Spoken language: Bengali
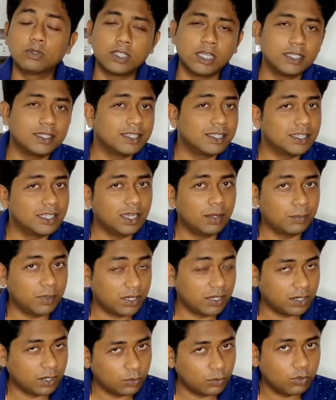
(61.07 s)
কোথা থেকে
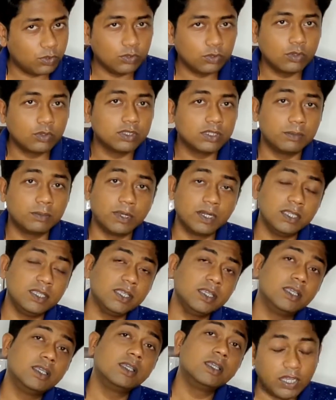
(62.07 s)
আমরা ডাউনলোড করতে পারি
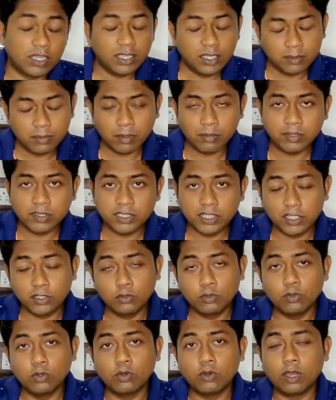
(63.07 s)
কিভাবে
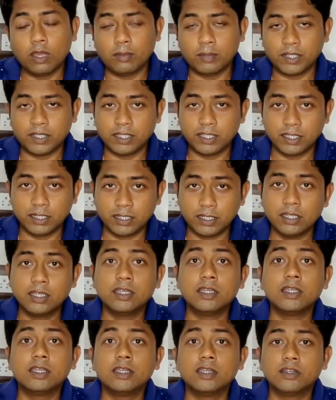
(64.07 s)
সেইগুলো আমাদের
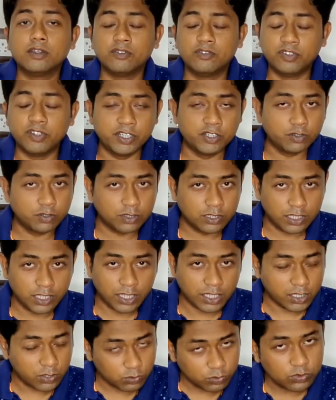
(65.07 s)
ভিডিওতে
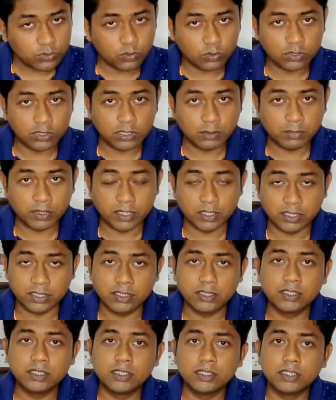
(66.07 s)
ইউজ করতে পারি
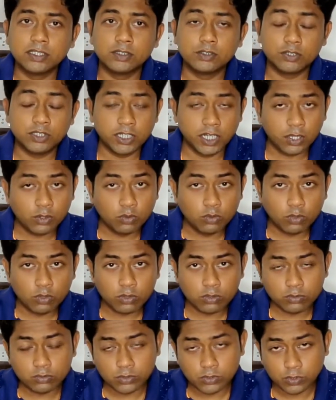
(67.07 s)
তো
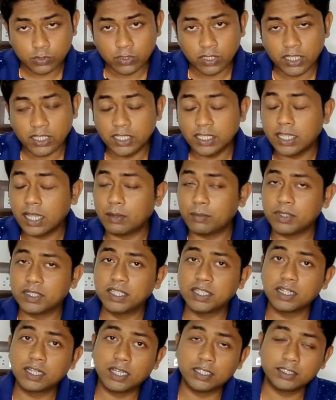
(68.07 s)
সেগুলোর জন্যে কি
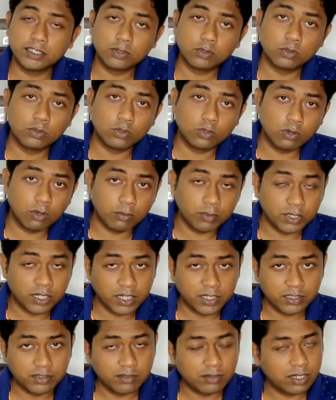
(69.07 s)
আমাদের কাছে কোনো
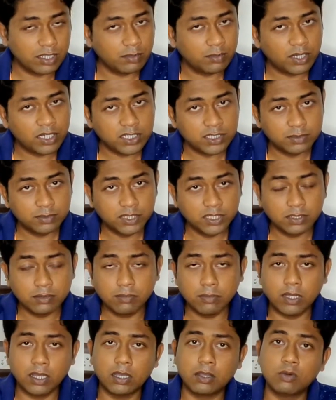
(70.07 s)
কপিরাইট ক্লেম আসবে
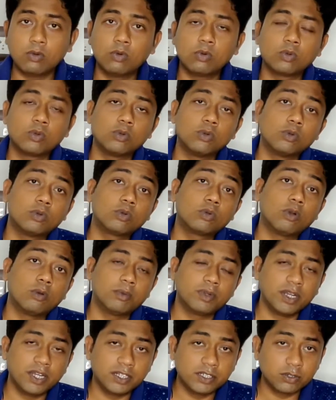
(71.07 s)
বা কোনো
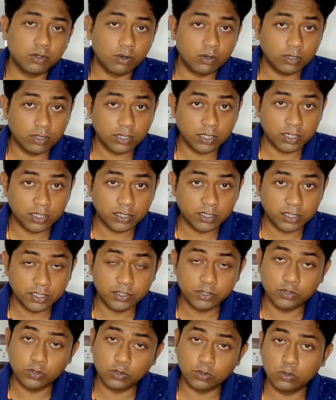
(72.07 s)
কপিরাইট
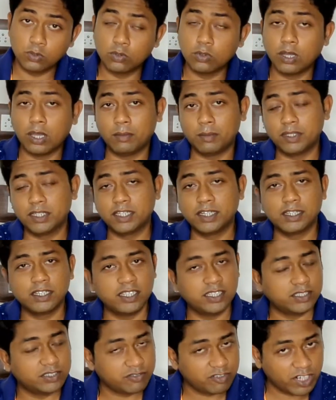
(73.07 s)
কন্টেন্টের জন্য আমাদের
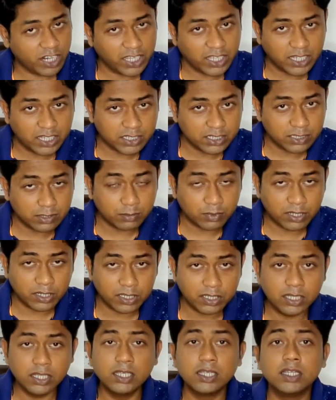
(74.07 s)
কি স্ট্রাইক আসতে পারে